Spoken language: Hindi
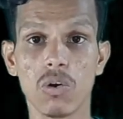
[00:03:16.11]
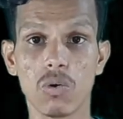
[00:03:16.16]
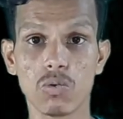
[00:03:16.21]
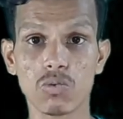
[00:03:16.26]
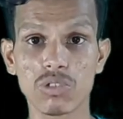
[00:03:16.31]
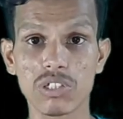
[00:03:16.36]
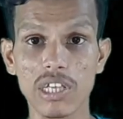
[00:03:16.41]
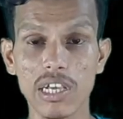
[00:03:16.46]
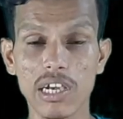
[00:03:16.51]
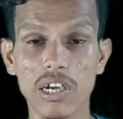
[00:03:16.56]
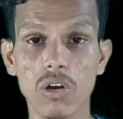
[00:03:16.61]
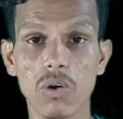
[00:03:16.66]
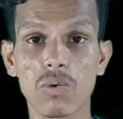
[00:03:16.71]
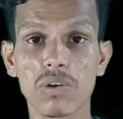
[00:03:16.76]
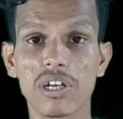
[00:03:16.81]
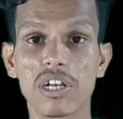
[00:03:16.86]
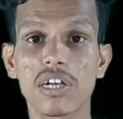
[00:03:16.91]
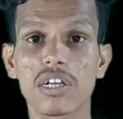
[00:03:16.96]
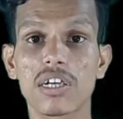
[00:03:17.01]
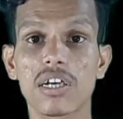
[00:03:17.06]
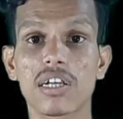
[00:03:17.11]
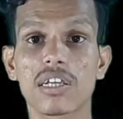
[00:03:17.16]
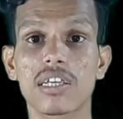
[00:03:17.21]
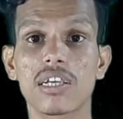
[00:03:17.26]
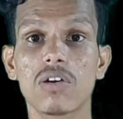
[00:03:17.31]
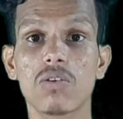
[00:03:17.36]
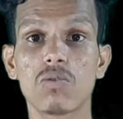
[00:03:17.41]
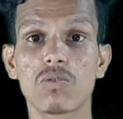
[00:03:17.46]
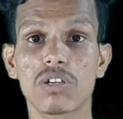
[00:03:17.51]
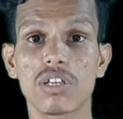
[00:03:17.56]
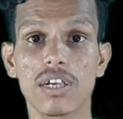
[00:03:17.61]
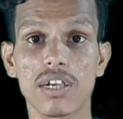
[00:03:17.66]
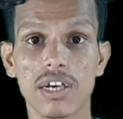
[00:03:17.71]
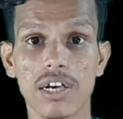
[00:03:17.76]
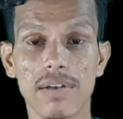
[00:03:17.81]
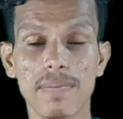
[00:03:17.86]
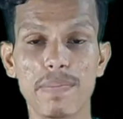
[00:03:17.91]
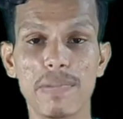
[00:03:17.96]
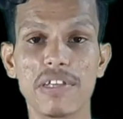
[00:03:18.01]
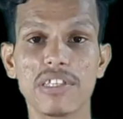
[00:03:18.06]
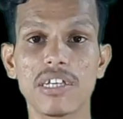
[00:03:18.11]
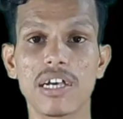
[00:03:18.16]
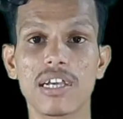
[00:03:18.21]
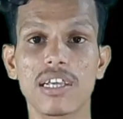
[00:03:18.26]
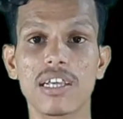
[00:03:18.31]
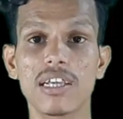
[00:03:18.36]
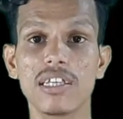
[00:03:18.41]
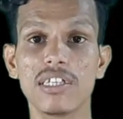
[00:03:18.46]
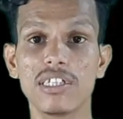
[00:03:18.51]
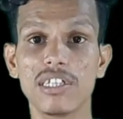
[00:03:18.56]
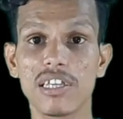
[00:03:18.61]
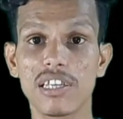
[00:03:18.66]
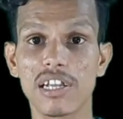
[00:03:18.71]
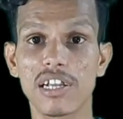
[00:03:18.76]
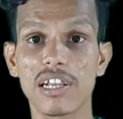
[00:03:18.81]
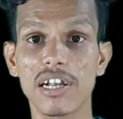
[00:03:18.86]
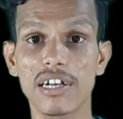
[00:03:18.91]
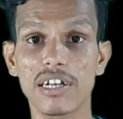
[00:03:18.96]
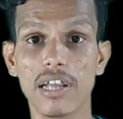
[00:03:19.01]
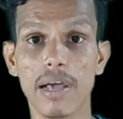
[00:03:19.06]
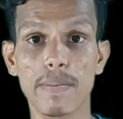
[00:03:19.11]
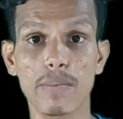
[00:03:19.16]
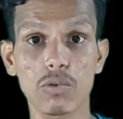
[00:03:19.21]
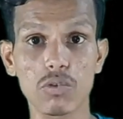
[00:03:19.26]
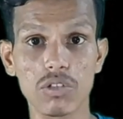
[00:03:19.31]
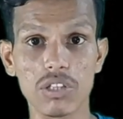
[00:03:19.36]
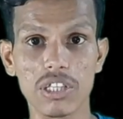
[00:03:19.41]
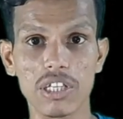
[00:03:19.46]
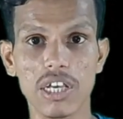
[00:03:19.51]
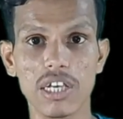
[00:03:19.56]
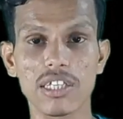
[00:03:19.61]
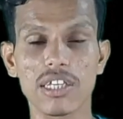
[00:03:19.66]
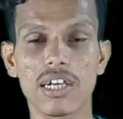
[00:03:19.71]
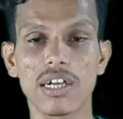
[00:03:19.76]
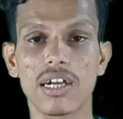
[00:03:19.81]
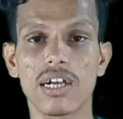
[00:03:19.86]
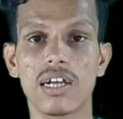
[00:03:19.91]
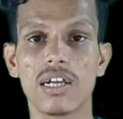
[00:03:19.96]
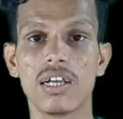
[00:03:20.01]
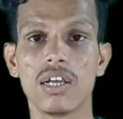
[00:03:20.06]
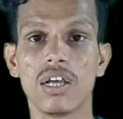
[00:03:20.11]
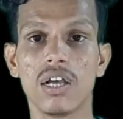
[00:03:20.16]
उनसे कांटेक्ट करके उनके घर पे जाके ये रिंग लाइट आपको दिया जाएगा